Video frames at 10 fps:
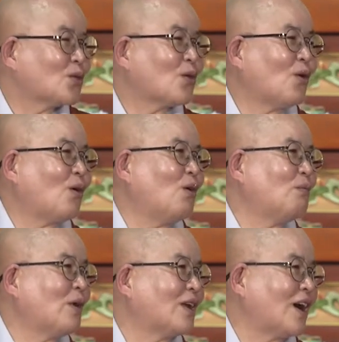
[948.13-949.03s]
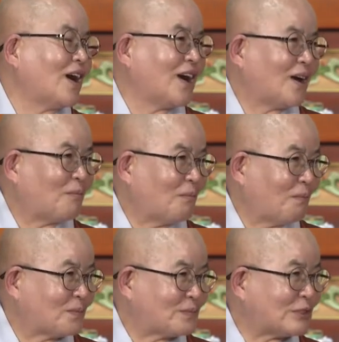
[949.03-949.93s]
또 얼마나
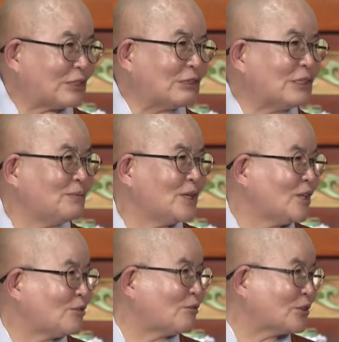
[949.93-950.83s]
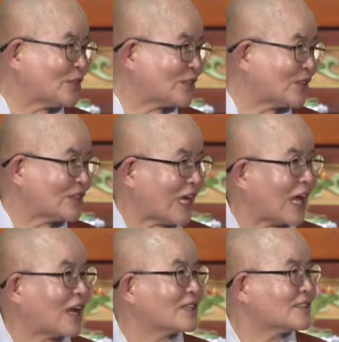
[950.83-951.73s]
부처님이 이루어셔서
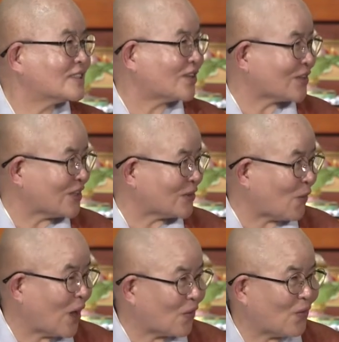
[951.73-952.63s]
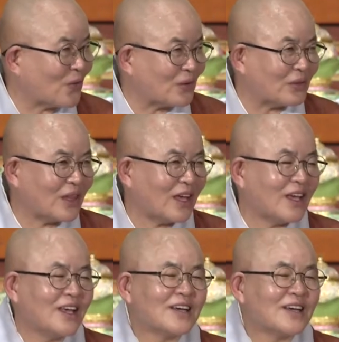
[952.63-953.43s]
자랑스럽기도 하고 그런데